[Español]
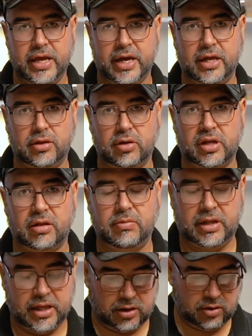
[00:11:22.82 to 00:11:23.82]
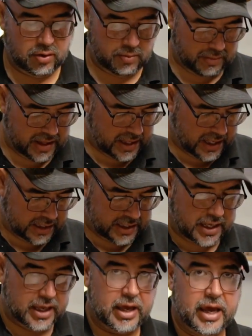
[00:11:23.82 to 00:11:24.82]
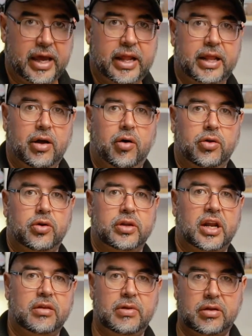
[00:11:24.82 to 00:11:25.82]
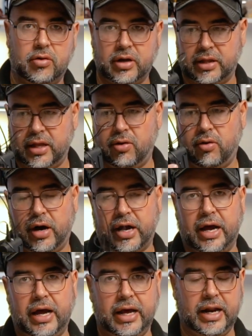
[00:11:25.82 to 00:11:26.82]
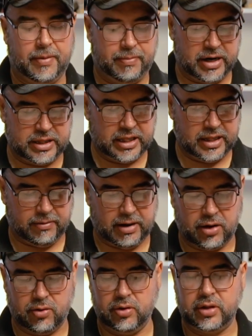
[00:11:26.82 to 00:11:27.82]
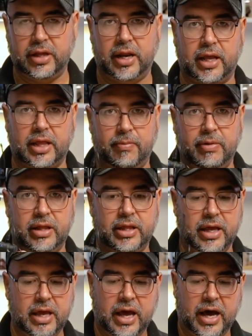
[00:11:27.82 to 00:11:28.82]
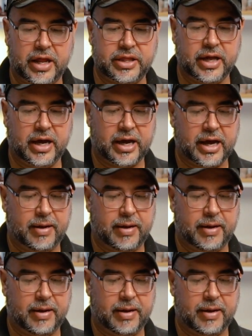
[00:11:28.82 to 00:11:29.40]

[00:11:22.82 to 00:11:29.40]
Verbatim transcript: y aquí estoy transmitiendo mediante el otro transmisor que tengo acá en la parte de abajo directamente hacia